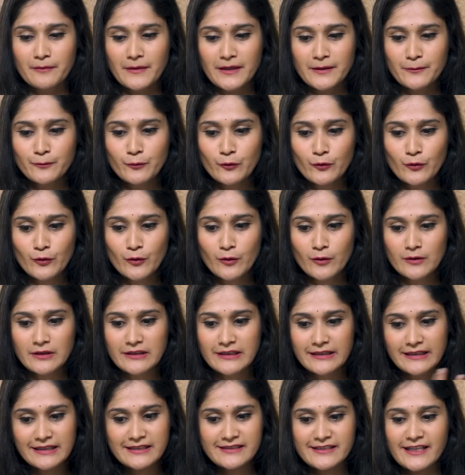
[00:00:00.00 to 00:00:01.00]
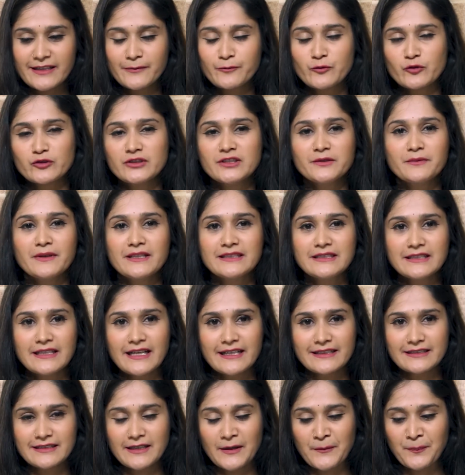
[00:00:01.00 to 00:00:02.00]
মানে পুরো লিরিক্সটাই প্রতিবাদী
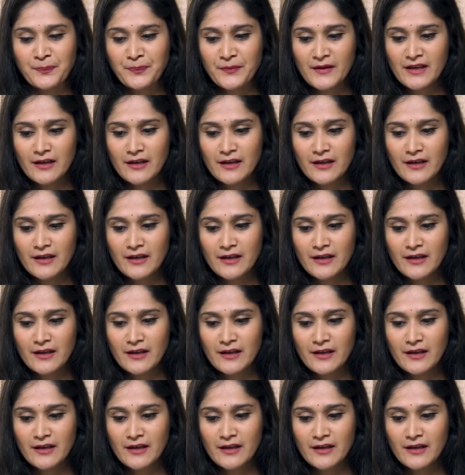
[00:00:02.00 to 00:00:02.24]
একটা